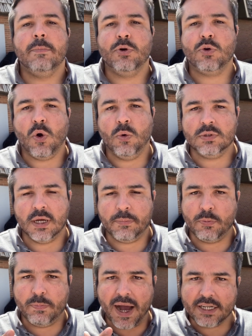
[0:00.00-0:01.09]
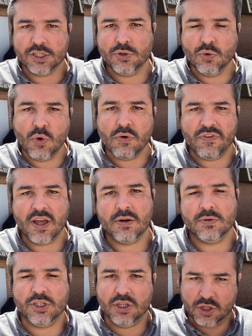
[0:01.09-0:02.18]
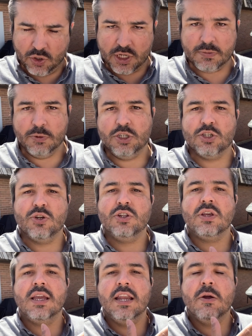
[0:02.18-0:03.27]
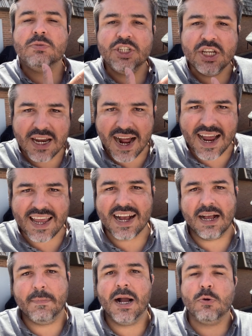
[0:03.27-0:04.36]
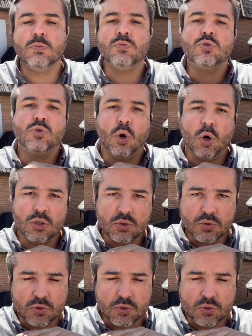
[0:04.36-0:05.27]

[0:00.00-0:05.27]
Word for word: por conta por parte do governo de, em 2018 que queriam tirar e acabar com todo